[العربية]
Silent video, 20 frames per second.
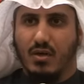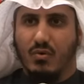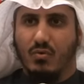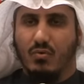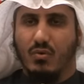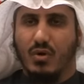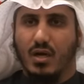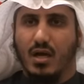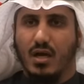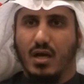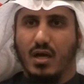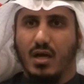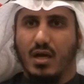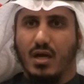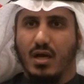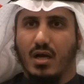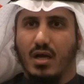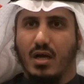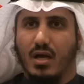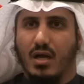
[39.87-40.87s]

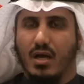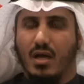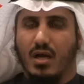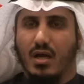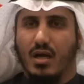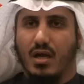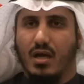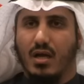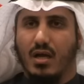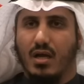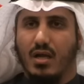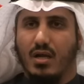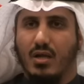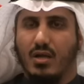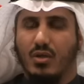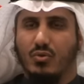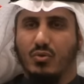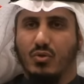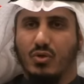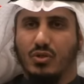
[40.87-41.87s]

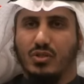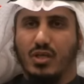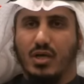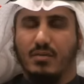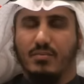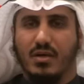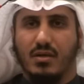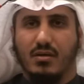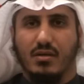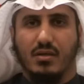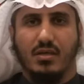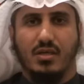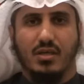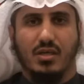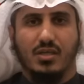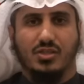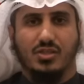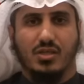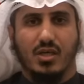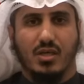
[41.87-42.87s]
وتعتبر
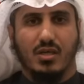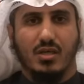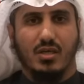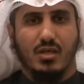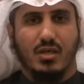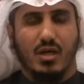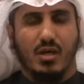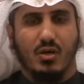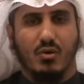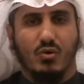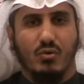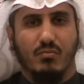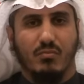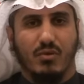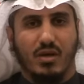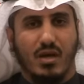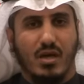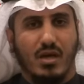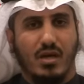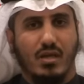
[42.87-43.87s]
هي الشقيقة
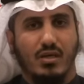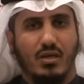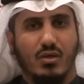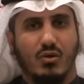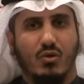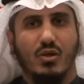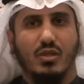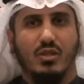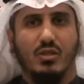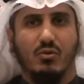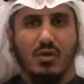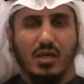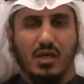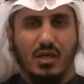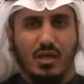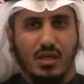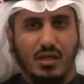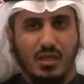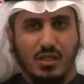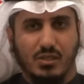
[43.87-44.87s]
الكبرى لكل دول
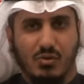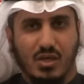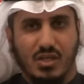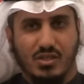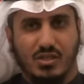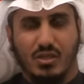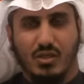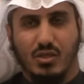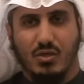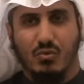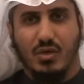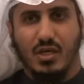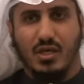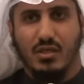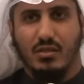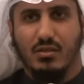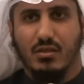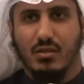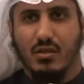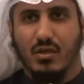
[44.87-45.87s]
الخليج وليس
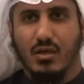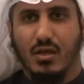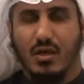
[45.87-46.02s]
للكويت